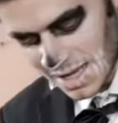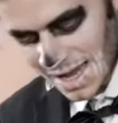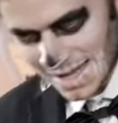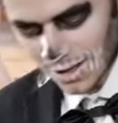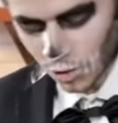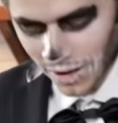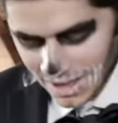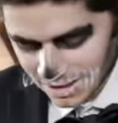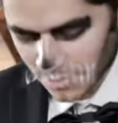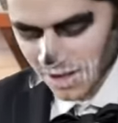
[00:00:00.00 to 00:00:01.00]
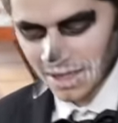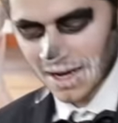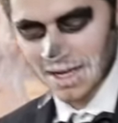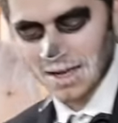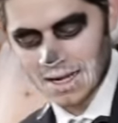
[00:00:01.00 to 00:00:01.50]
Y añado esta mezcla
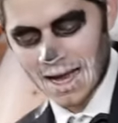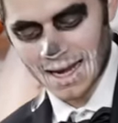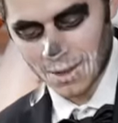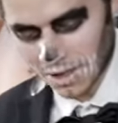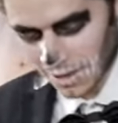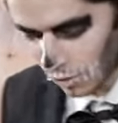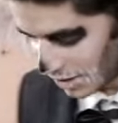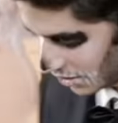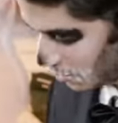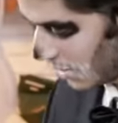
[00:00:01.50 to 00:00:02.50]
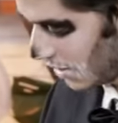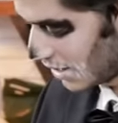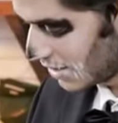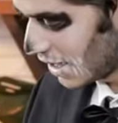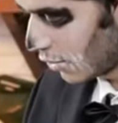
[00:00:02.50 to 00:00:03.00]
aquí, la calabaza con las
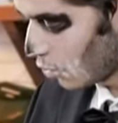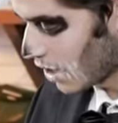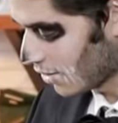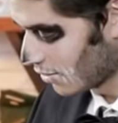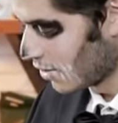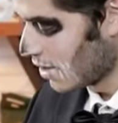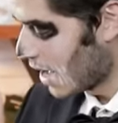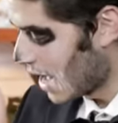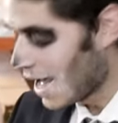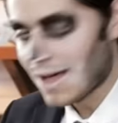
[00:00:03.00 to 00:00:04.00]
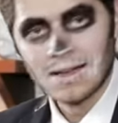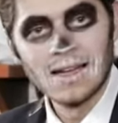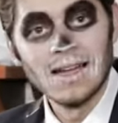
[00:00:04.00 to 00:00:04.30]
especias y el azúcar, a